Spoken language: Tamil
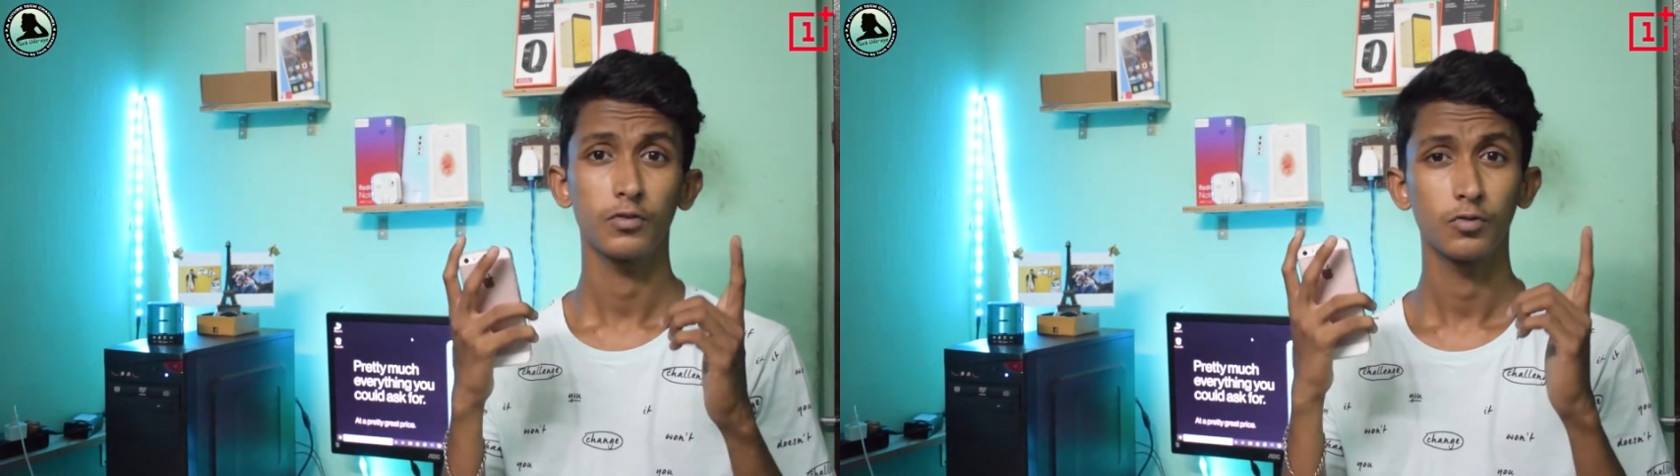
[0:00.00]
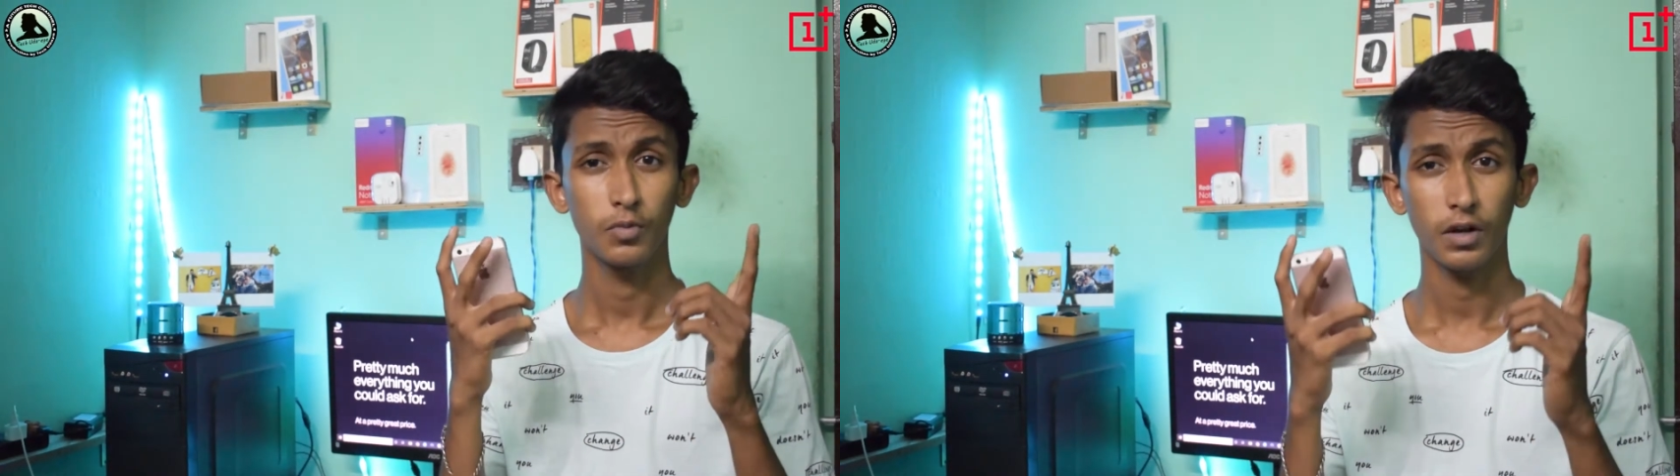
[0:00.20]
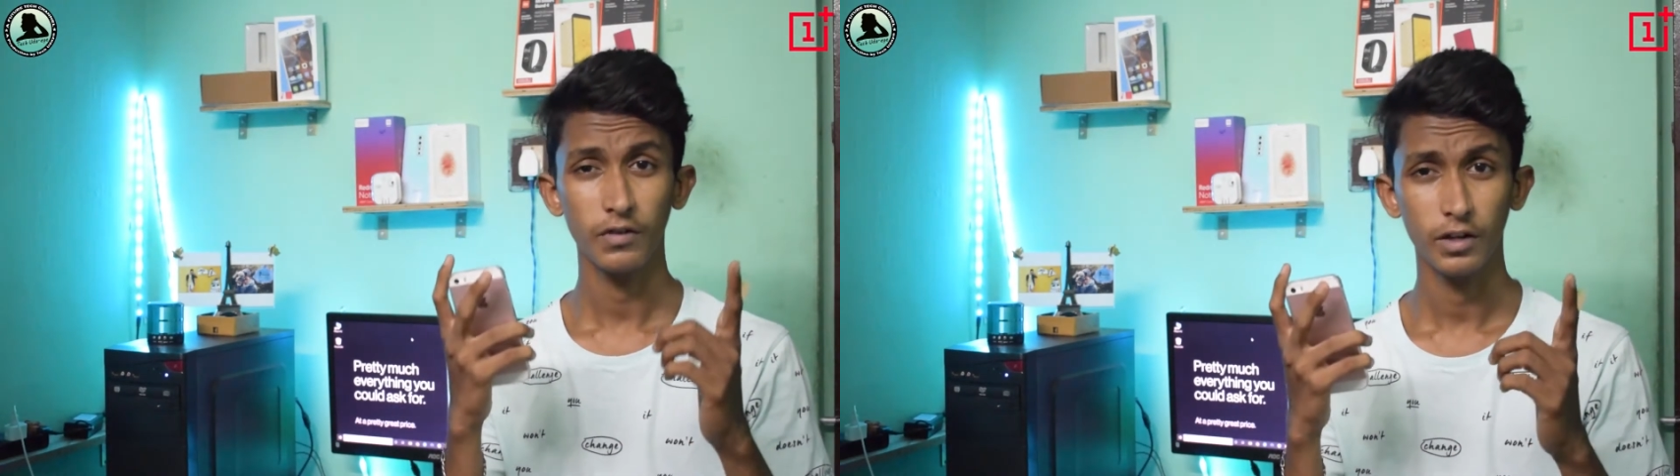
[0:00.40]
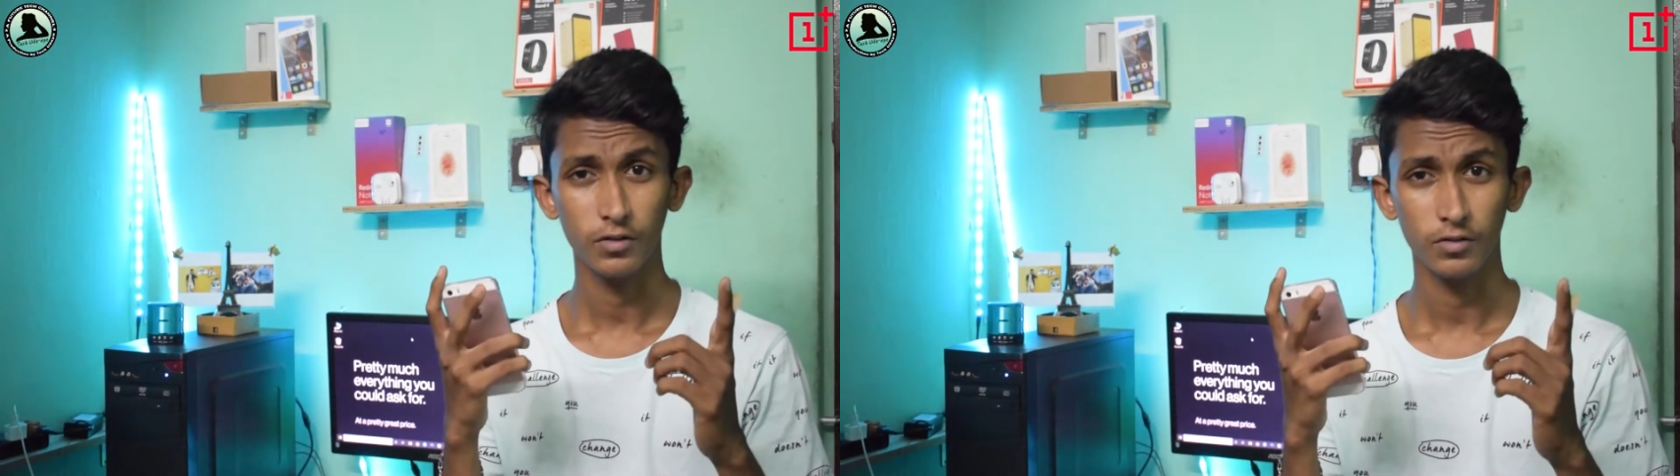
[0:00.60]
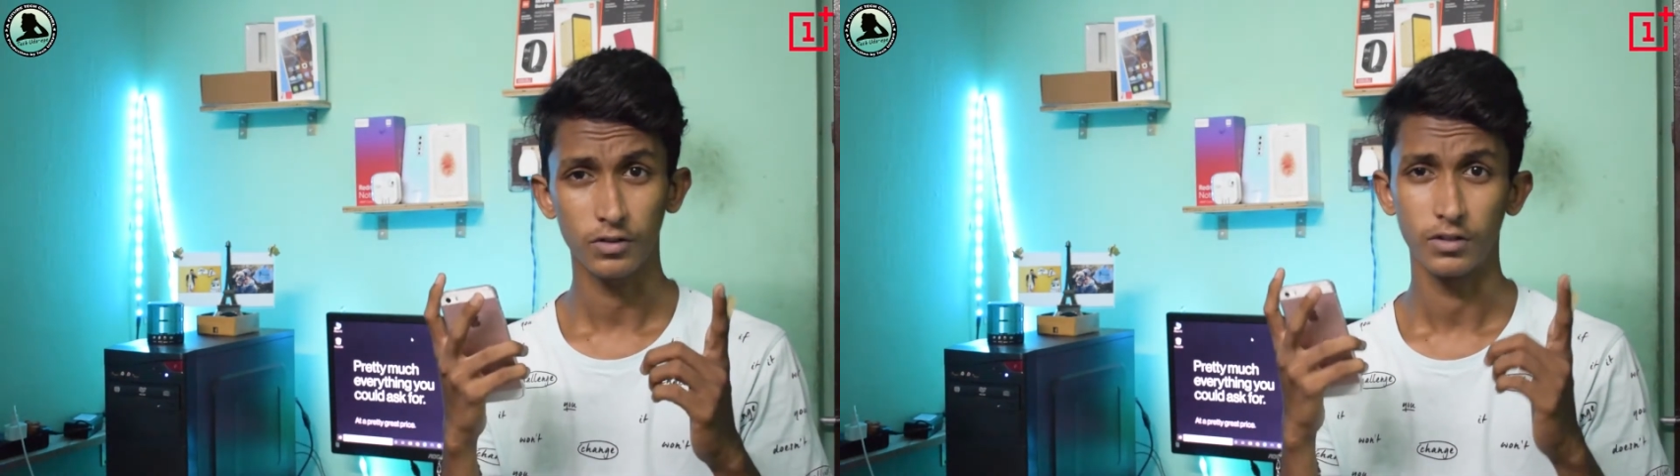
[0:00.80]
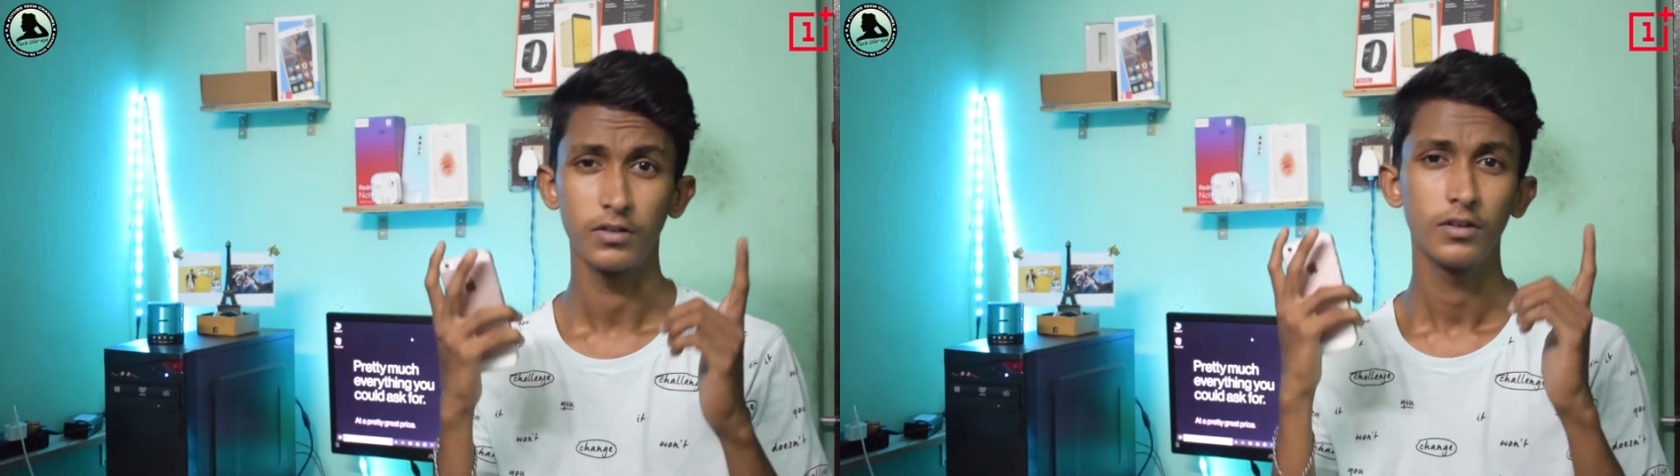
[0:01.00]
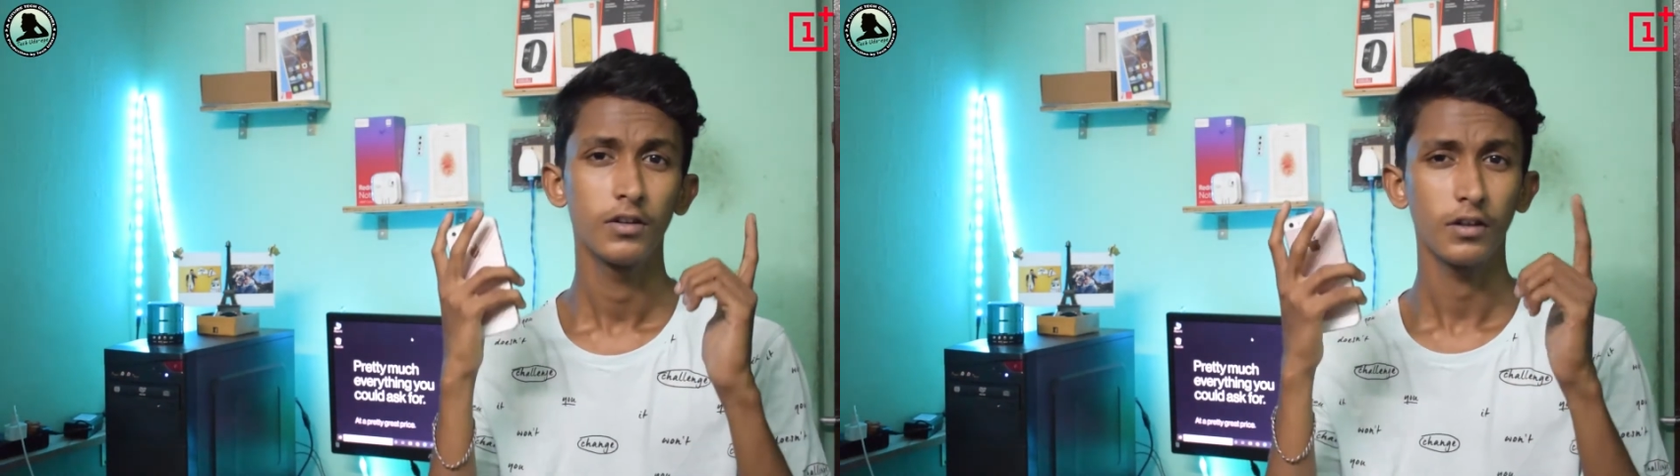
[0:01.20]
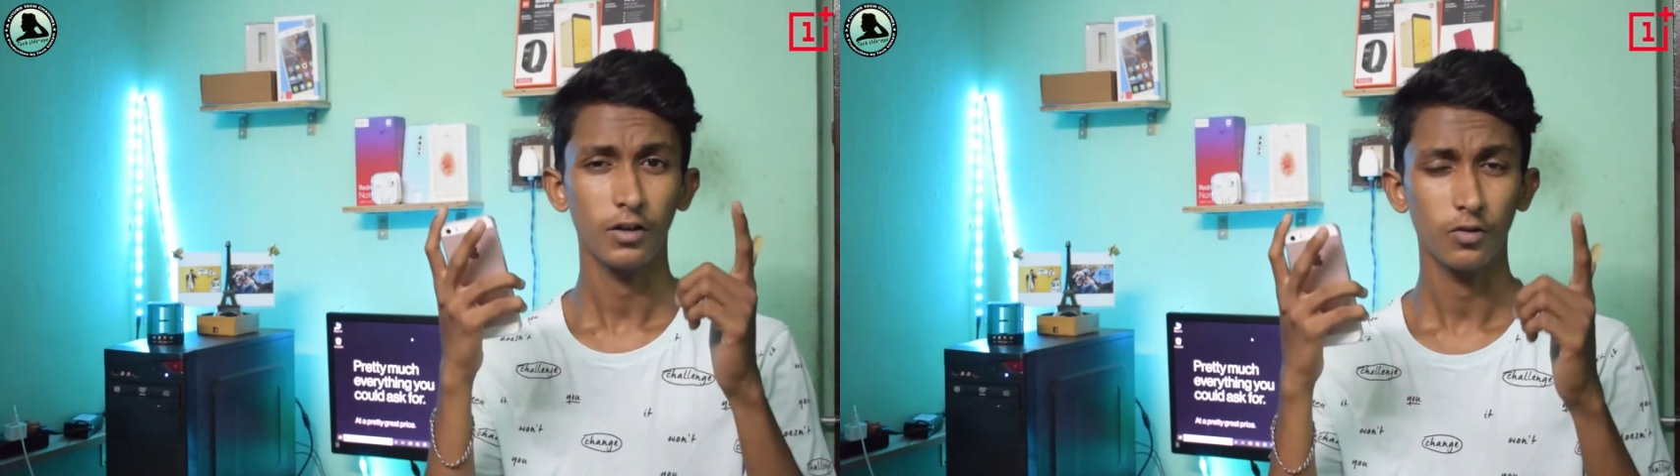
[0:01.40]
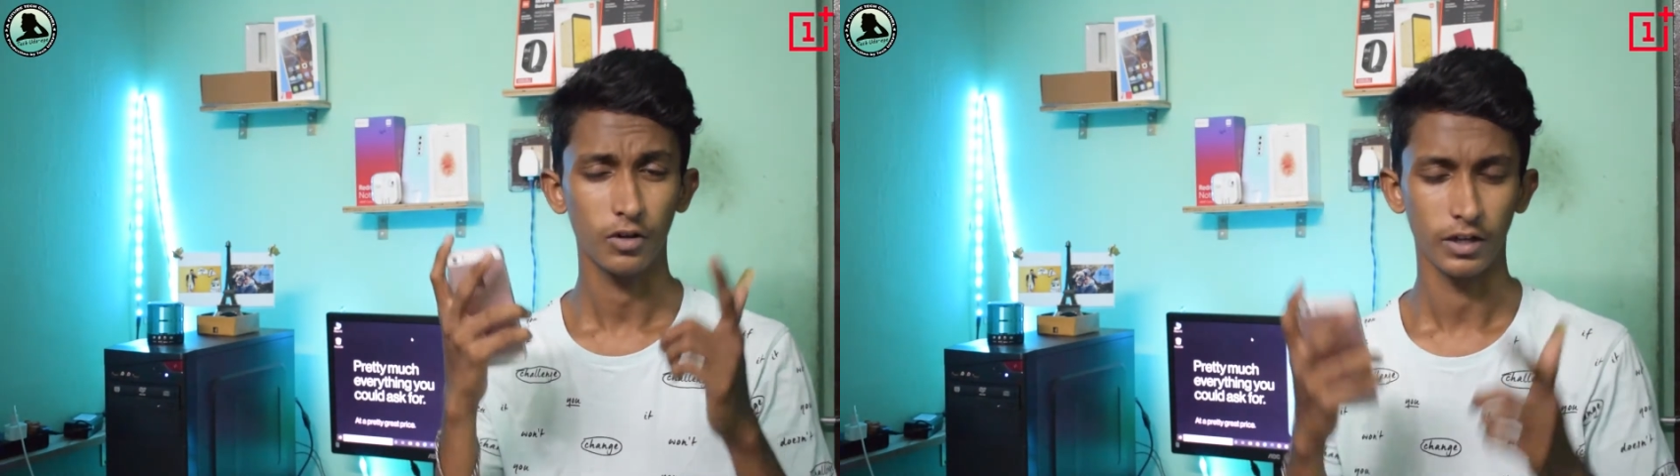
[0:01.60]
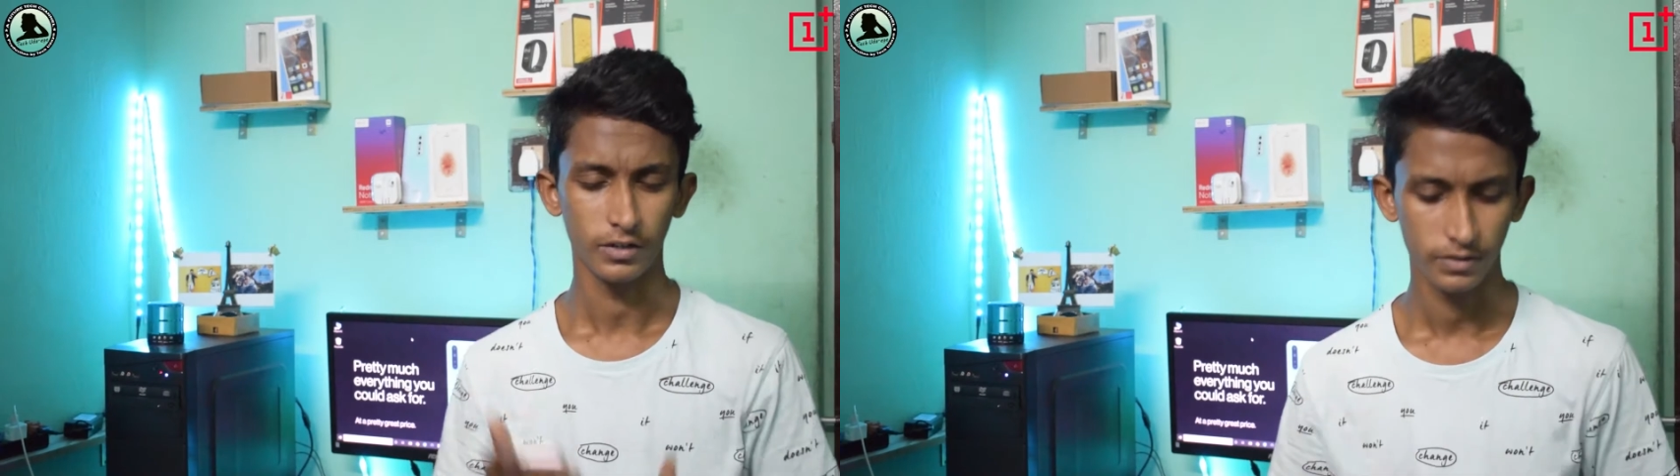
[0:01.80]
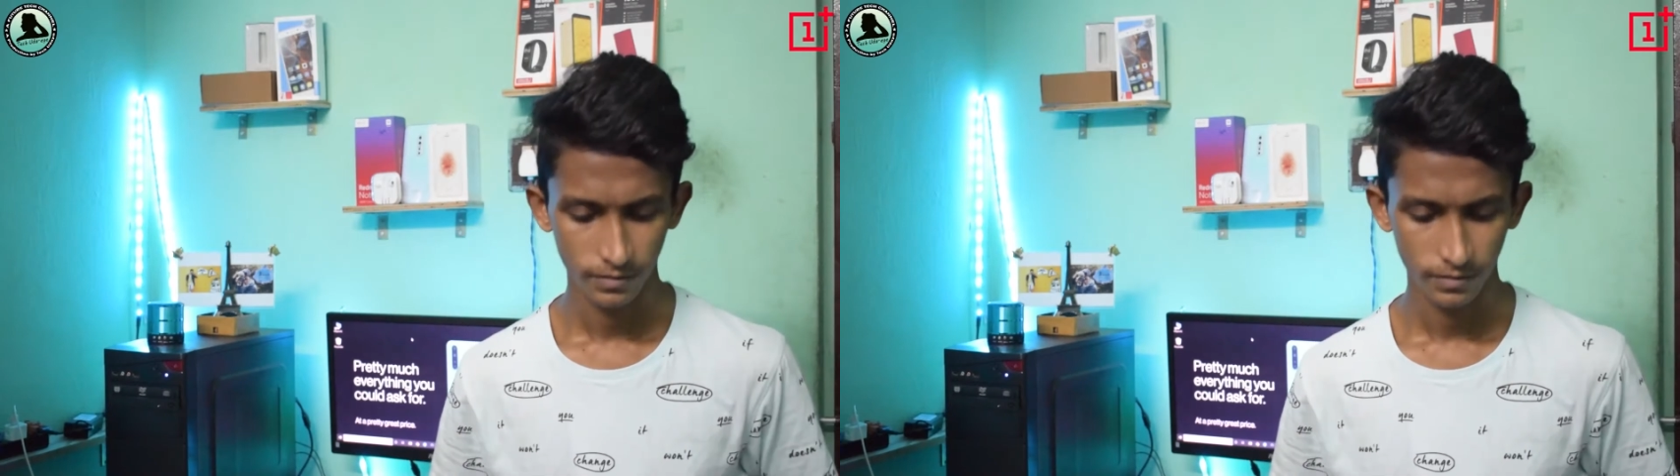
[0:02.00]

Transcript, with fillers: சூப்பராகவே இருக்கும்ன்ட்டு நான் சொல்கிறேன்